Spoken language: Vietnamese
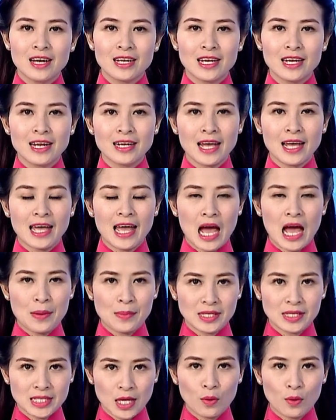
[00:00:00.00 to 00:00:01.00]
đến ngày
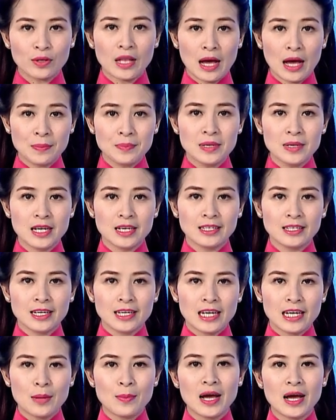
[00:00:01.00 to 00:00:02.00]
26 tháng 10
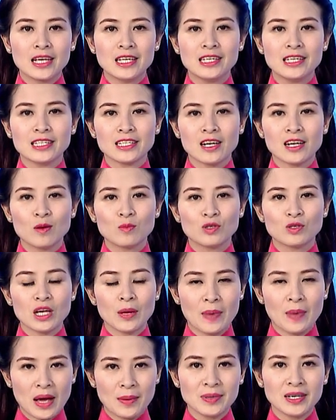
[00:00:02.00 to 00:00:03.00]
năm
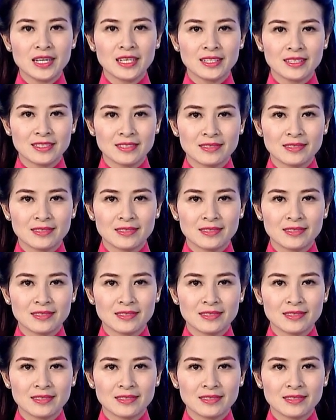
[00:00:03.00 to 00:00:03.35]
2020.